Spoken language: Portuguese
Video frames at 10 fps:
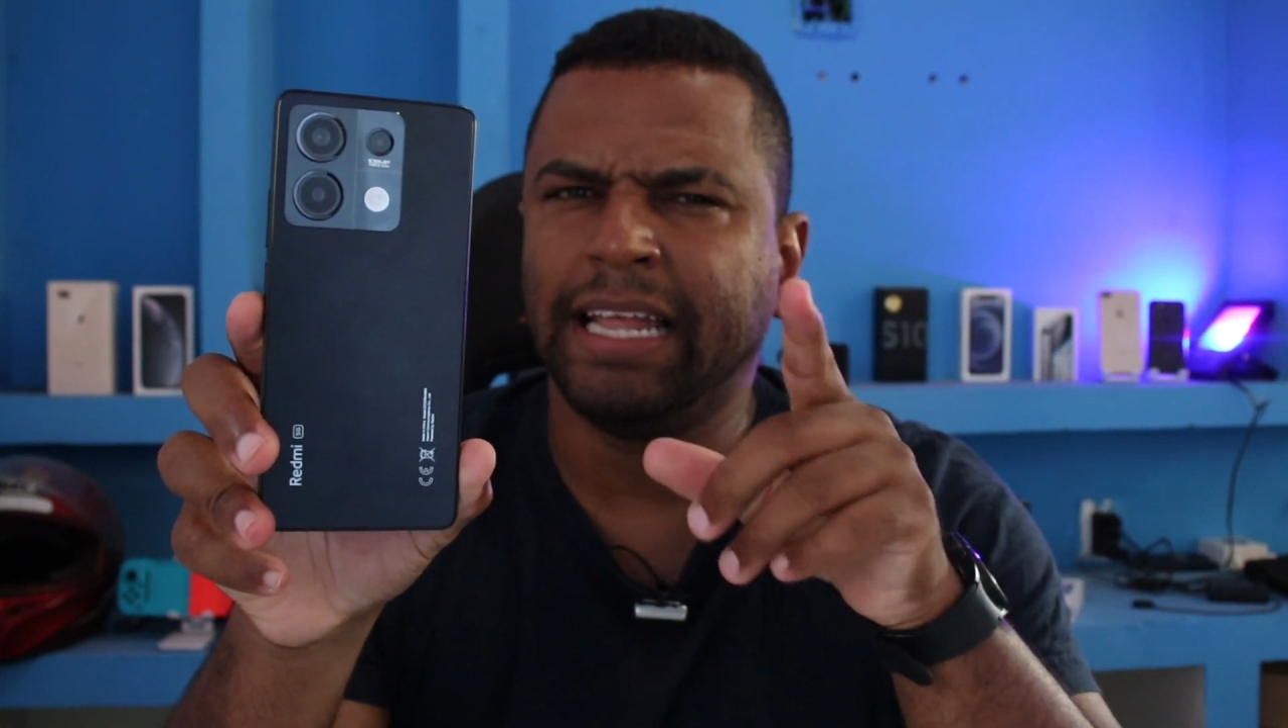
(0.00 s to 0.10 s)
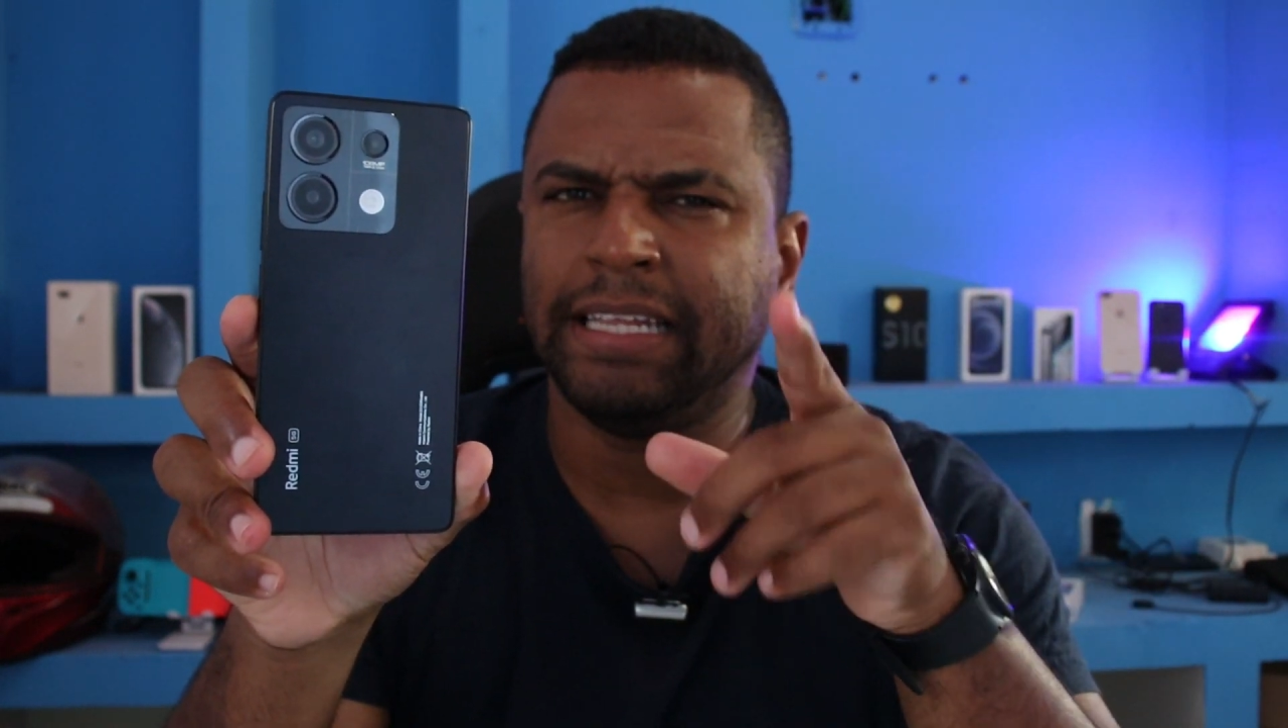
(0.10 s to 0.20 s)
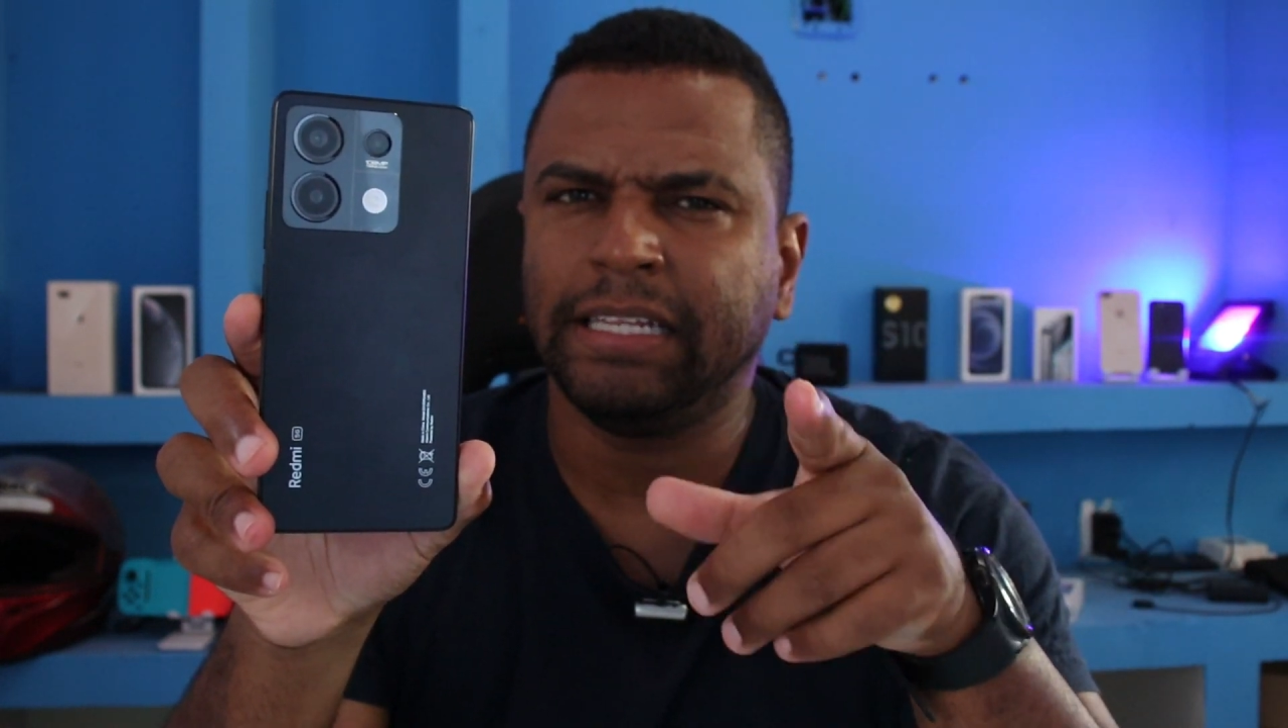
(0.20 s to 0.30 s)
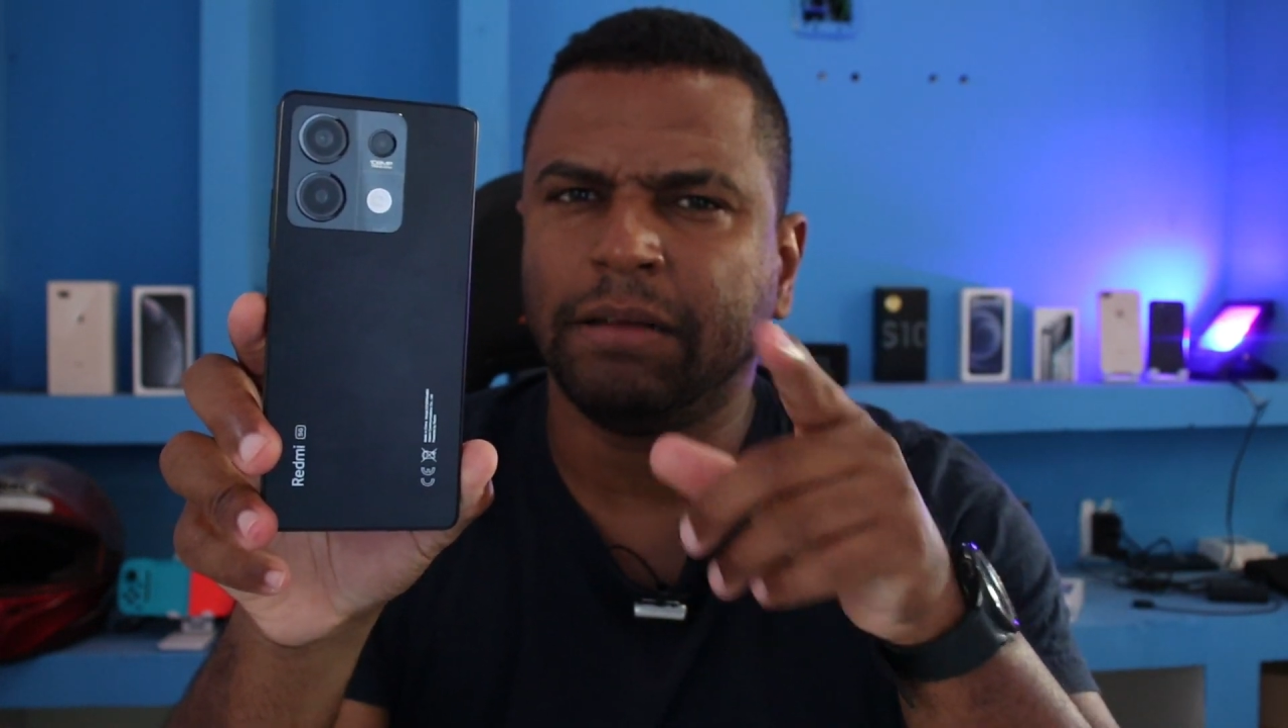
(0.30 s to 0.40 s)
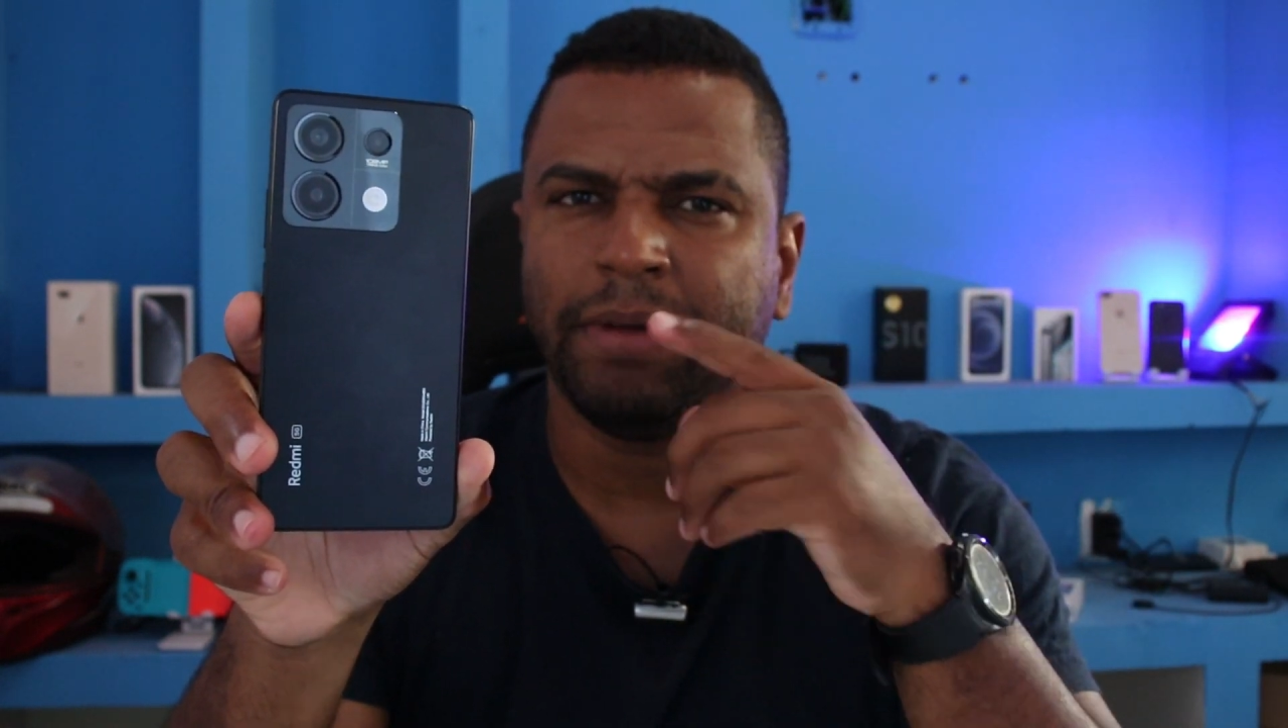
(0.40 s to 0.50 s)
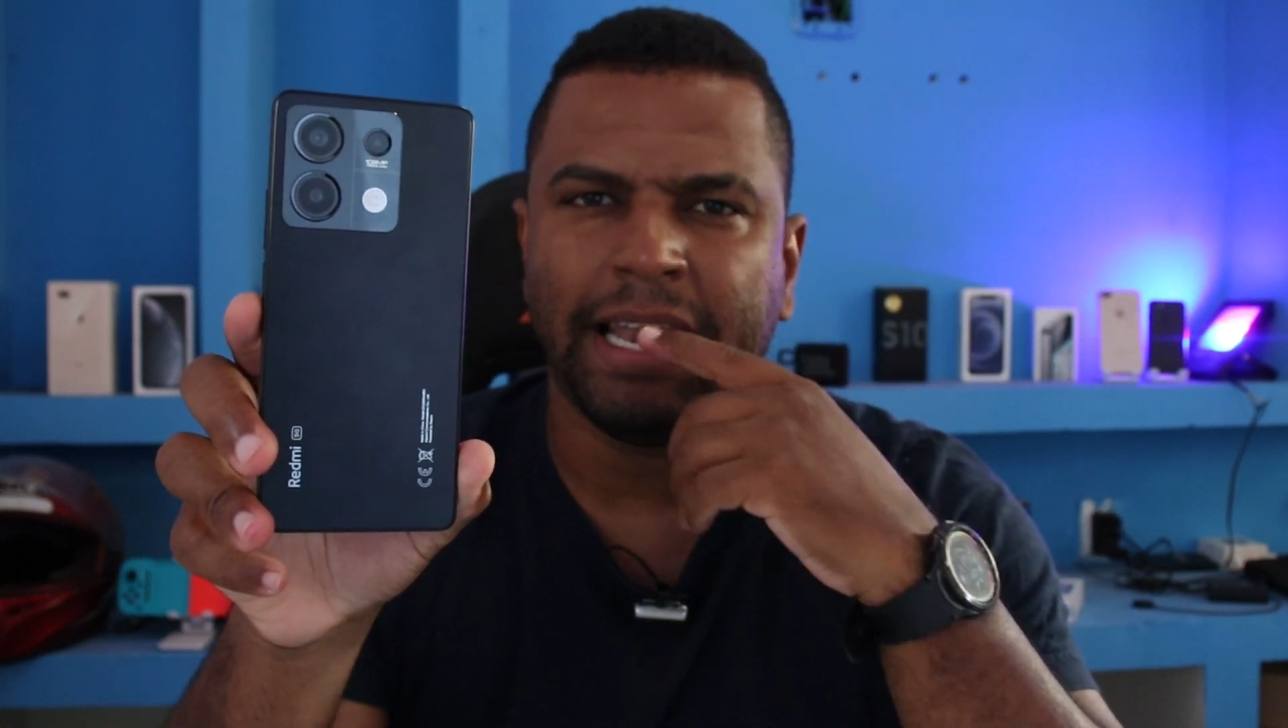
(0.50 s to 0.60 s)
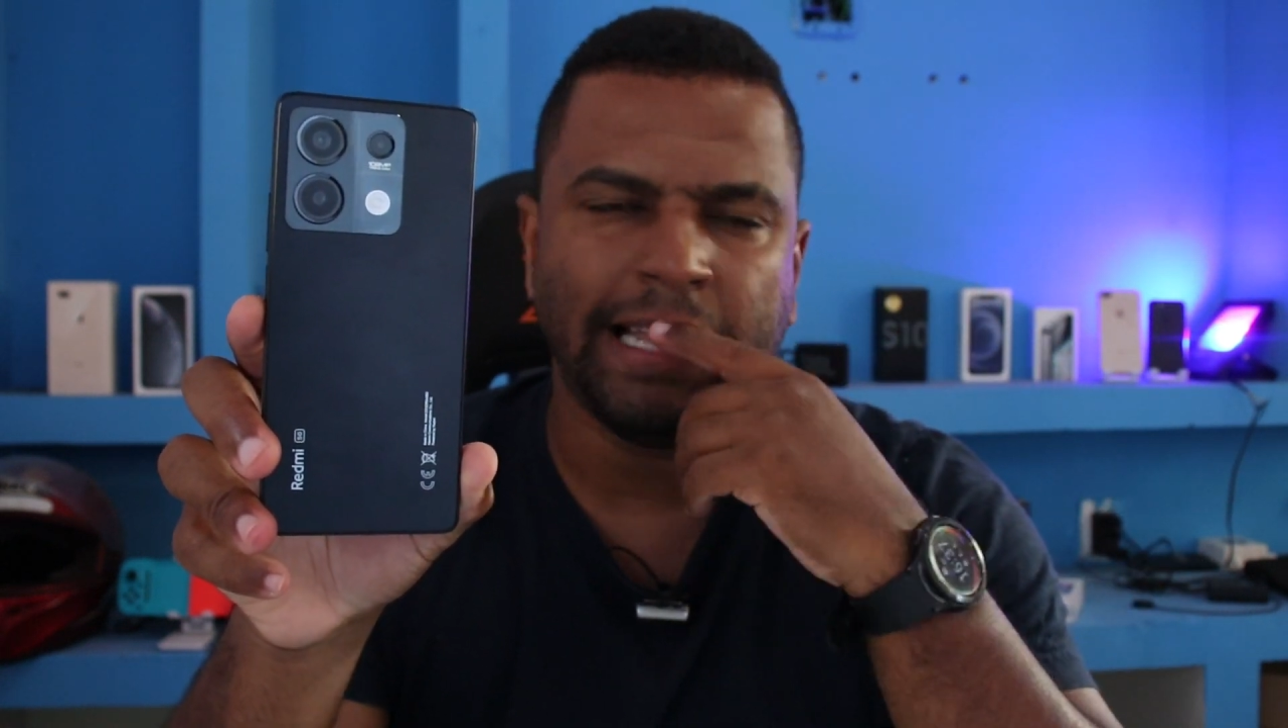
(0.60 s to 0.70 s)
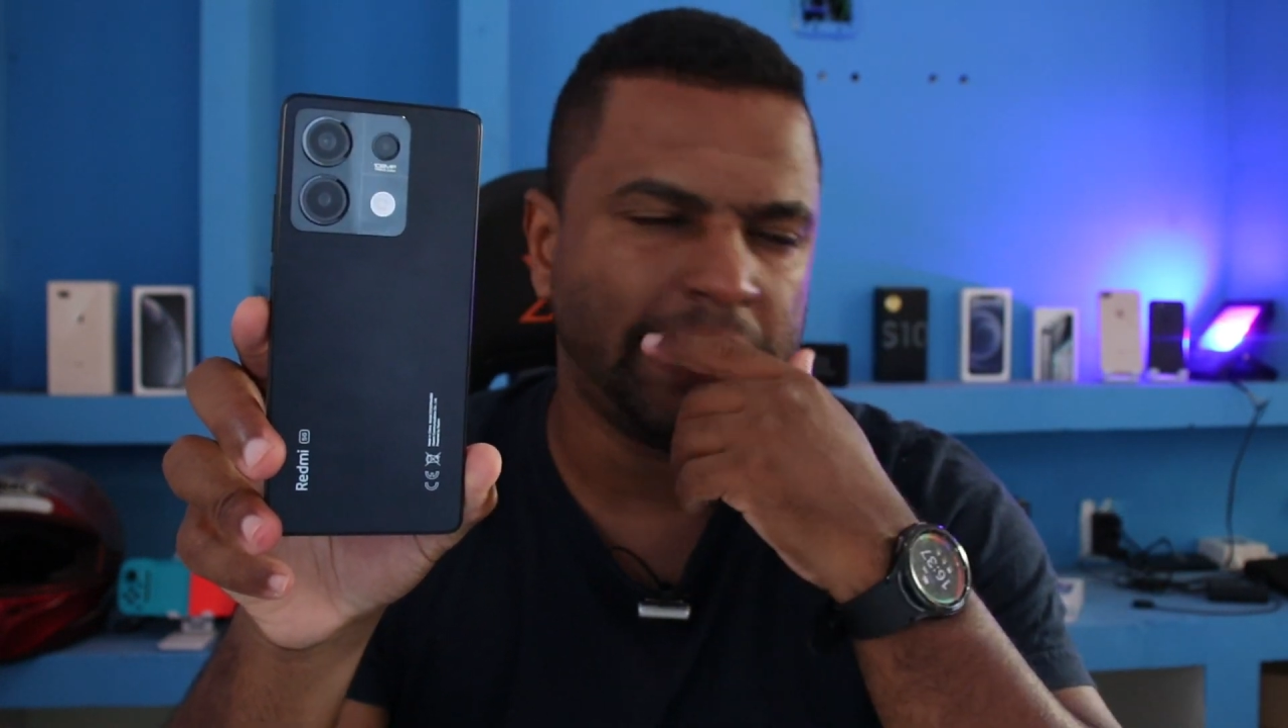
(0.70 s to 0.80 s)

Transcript: a dele também é na